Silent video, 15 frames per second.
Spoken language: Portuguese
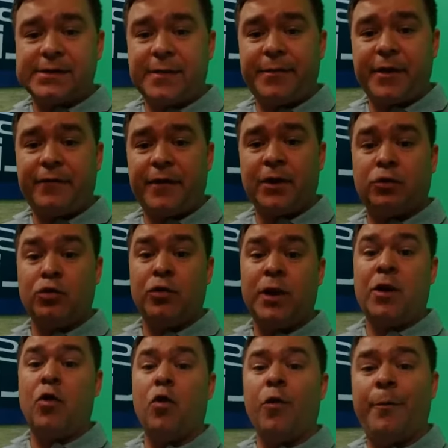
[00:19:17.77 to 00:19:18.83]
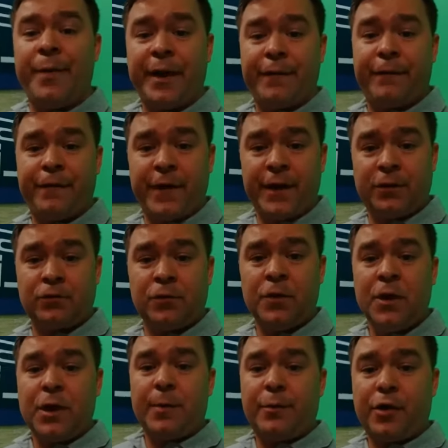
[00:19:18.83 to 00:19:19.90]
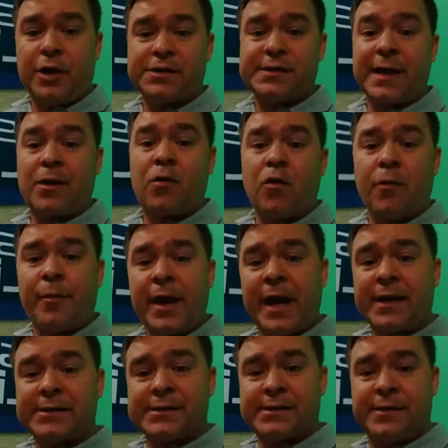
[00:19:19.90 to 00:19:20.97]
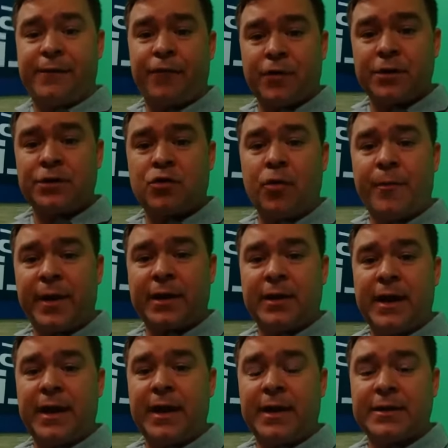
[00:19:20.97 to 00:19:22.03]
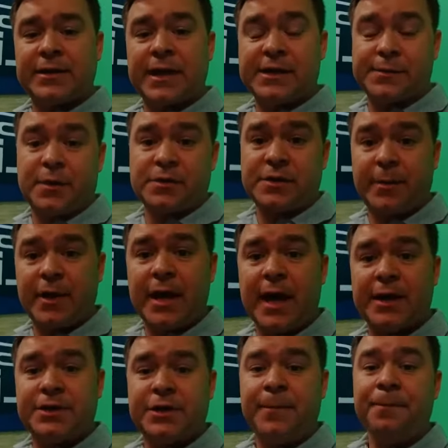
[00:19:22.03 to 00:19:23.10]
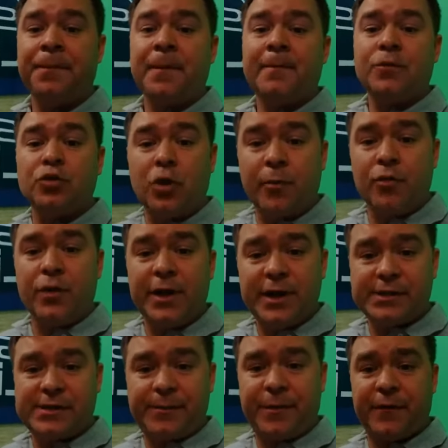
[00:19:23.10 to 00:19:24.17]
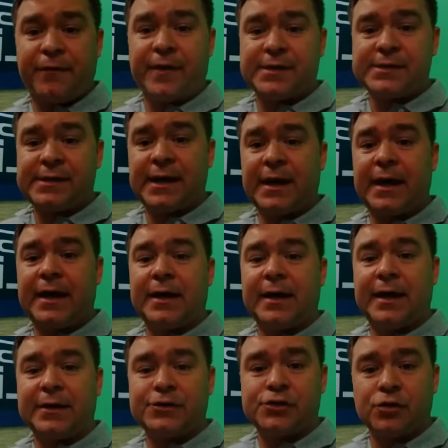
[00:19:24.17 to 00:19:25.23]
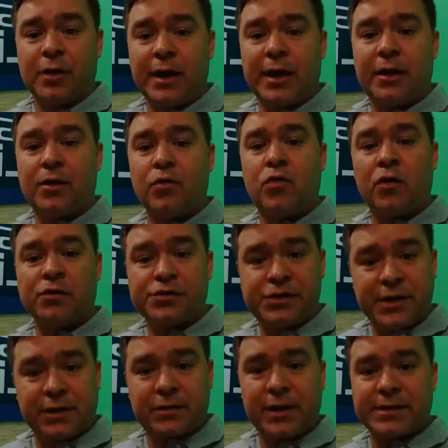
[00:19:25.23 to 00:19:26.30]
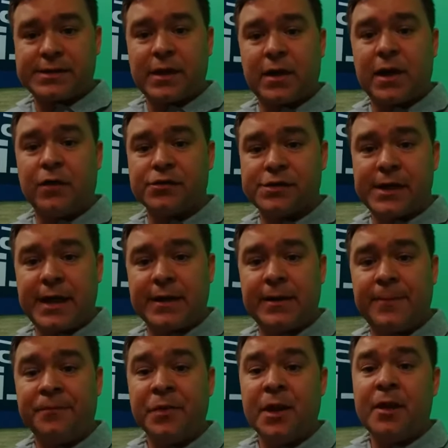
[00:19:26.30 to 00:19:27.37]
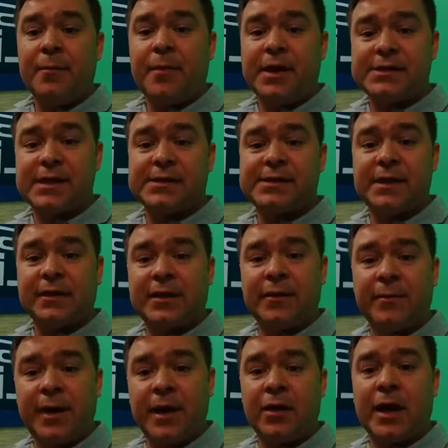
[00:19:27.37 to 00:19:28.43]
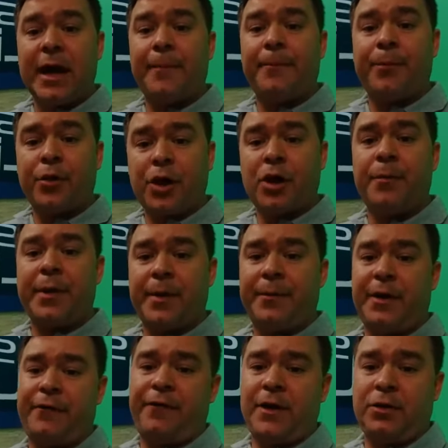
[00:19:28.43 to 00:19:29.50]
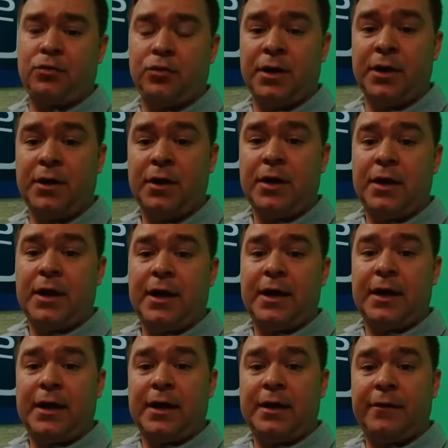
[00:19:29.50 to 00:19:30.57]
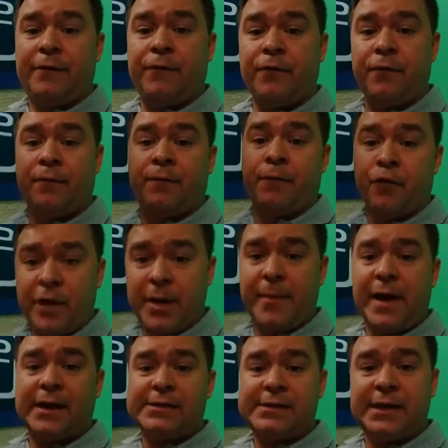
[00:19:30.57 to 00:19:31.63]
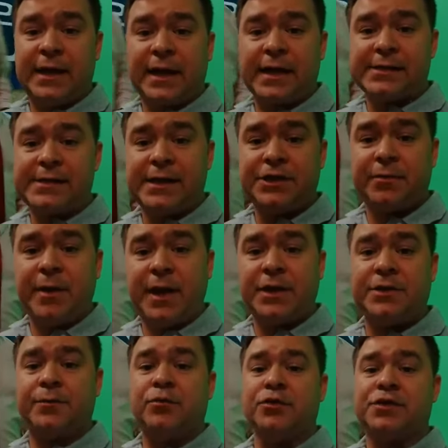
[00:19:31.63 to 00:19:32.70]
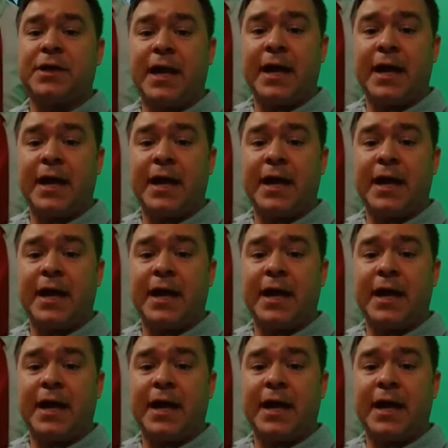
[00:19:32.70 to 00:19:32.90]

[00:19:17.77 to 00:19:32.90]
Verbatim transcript: a prefeitura, o prefeito possa cobrar se for de, eh, de responsabilidade do munícipe fazer a, a, a, o conserto da sua calçada, mas assim também a própria prefeitura. É, fui a Brasília recentemente buscar